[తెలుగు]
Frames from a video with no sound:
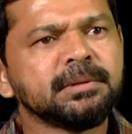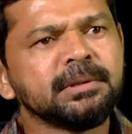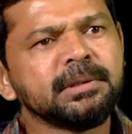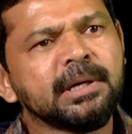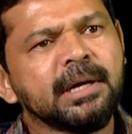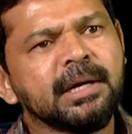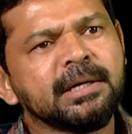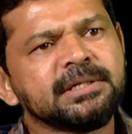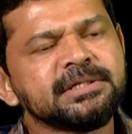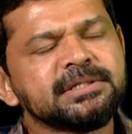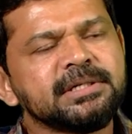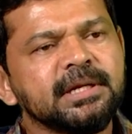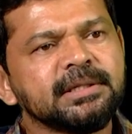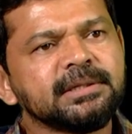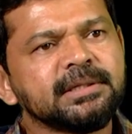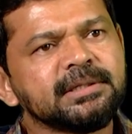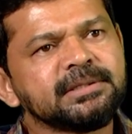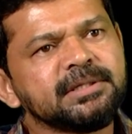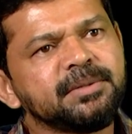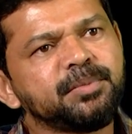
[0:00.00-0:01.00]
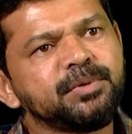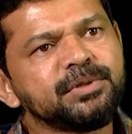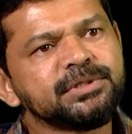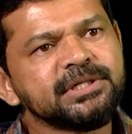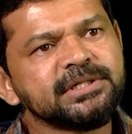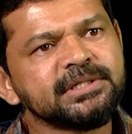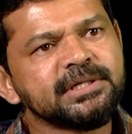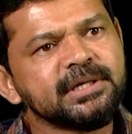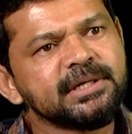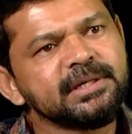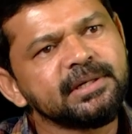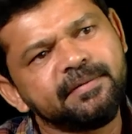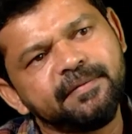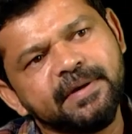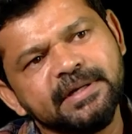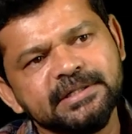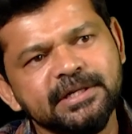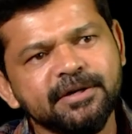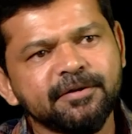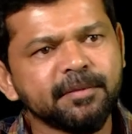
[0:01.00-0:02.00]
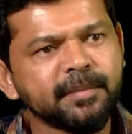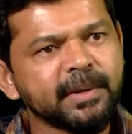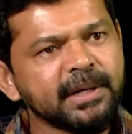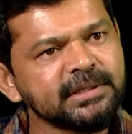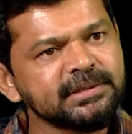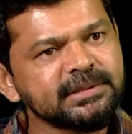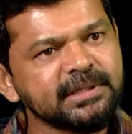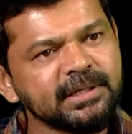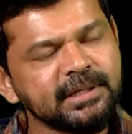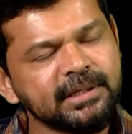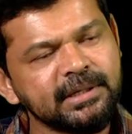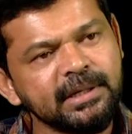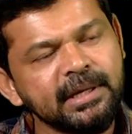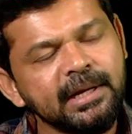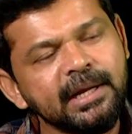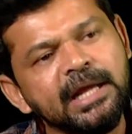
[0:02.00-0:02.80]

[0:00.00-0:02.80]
ఈ ఆర్టిస్టులు అంతా సపోర్ట్ చేశారని వేషరావుడు మానేస్తారని